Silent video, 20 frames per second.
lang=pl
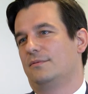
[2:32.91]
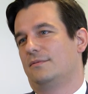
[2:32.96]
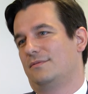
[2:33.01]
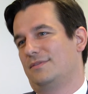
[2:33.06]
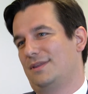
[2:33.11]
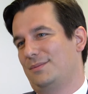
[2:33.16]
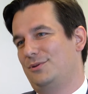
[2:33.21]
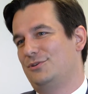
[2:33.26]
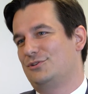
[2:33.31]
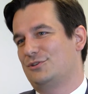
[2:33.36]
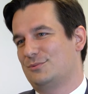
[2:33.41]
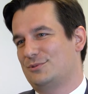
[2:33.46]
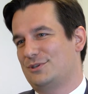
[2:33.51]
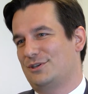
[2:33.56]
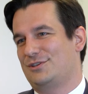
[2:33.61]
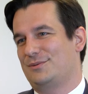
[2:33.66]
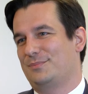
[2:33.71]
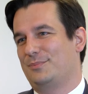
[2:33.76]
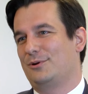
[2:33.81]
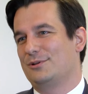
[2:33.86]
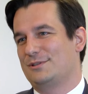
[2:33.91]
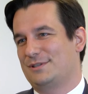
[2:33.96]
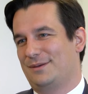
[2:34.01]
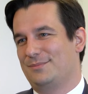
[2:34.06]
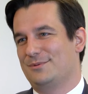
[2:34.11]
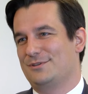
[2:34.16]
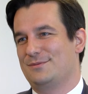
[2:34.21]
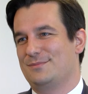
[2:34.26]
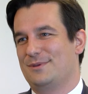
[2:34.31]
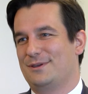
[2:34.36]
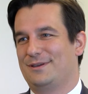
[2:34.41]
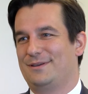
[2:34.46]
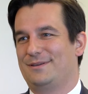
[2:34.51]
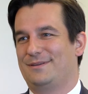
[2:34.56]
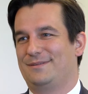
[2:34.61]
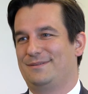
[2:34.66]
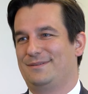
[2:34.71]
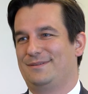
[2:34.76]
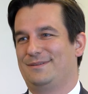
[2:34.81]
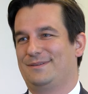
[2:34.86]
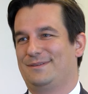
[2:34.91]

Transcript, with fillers: w najbliższym czasie Polska będzie miała,